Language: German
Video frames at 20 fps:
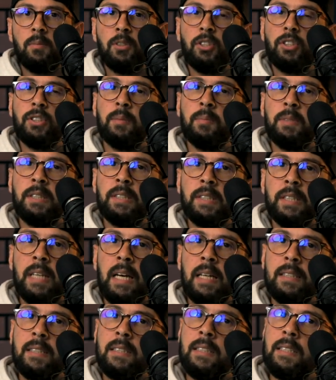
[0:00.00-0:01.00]
um die Stimme
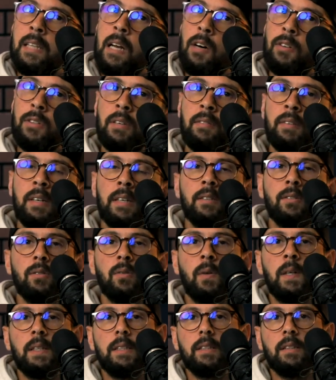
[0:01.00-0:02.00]
des Herzens lauter werden
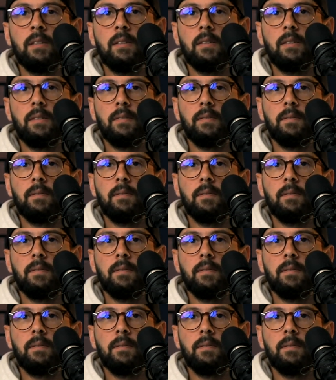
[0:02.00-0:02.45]
zu lassen.